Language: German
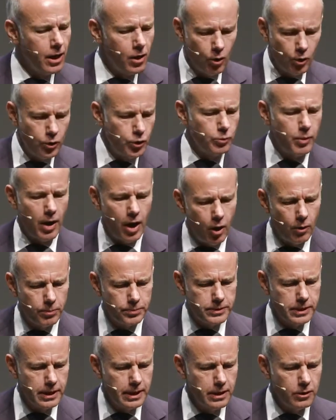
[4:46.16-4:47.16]
Und
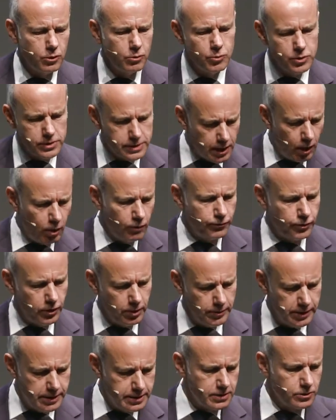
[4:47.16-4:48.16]
überhaupt, du musst
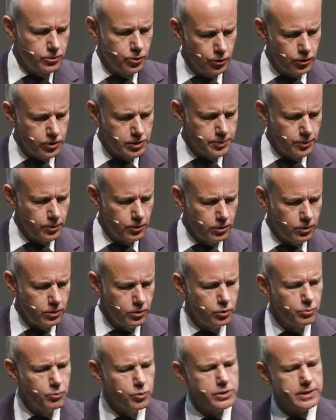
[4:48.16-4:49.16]
aufhören mit diesen
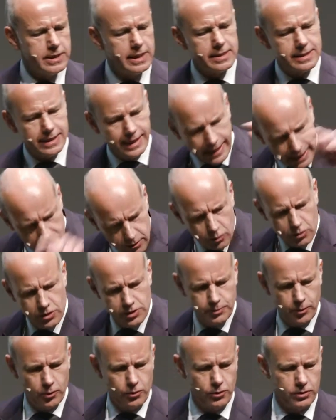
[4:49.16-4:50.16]
Tötungsprodukten, du musst jetzt
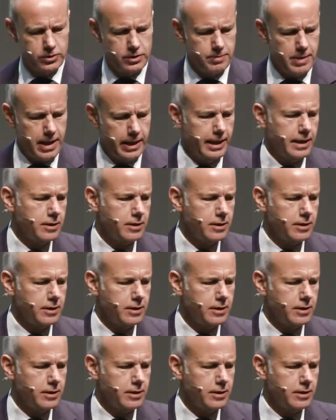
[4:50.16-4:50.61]
Rettungsprodukte machen.